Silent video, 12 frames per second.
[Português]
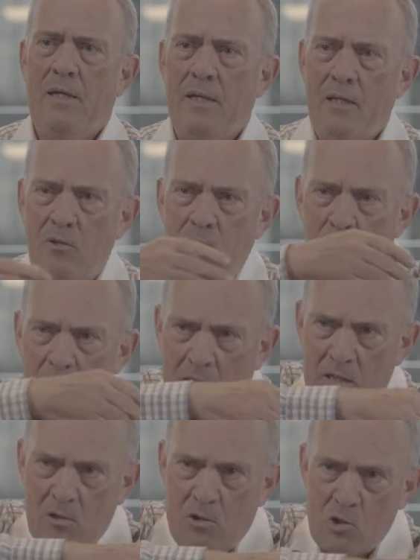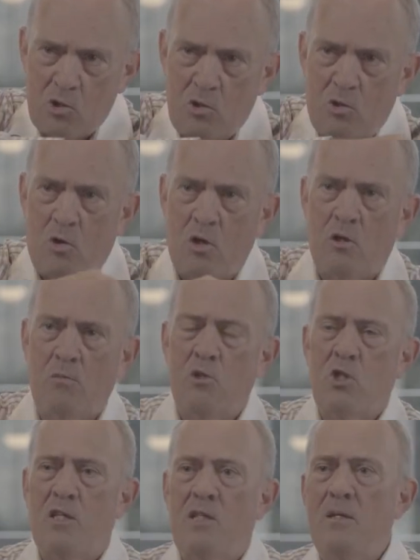Então não é aquele negócio não olha no meu
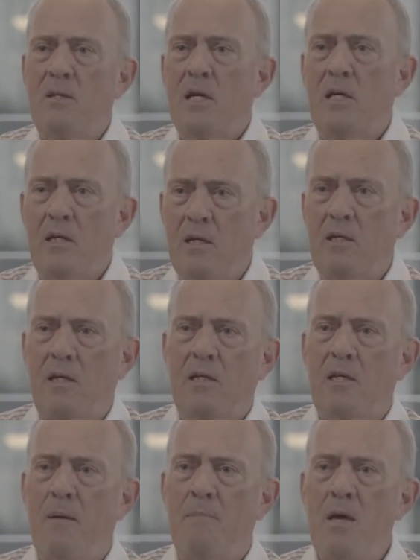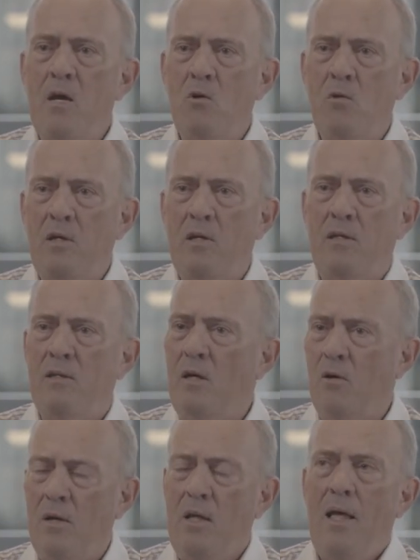jardim que é, que, é, é meu e
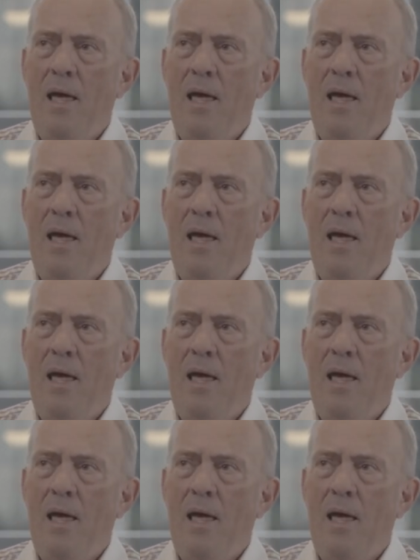não,